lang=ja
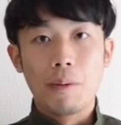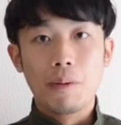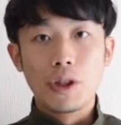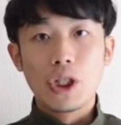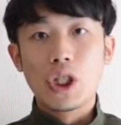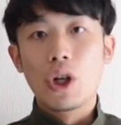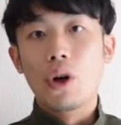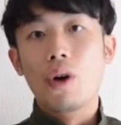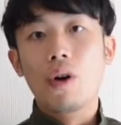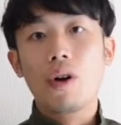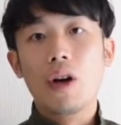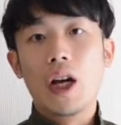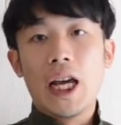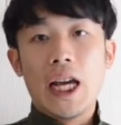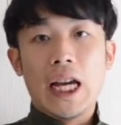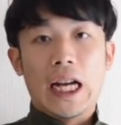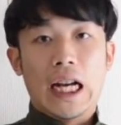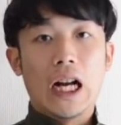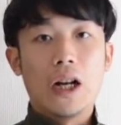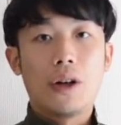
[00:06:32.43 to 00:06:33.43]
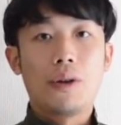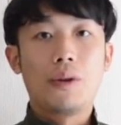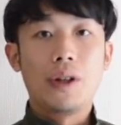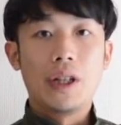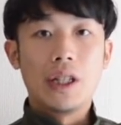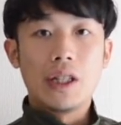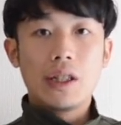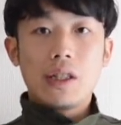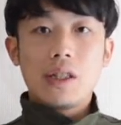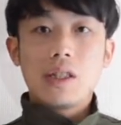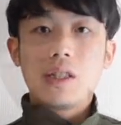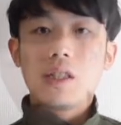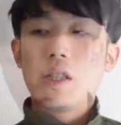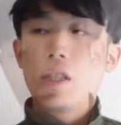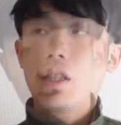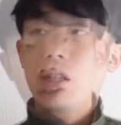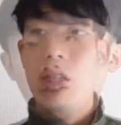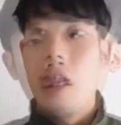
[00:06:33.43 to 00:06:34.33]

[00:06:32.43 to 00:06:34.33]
もちろん、えー、かっこいいです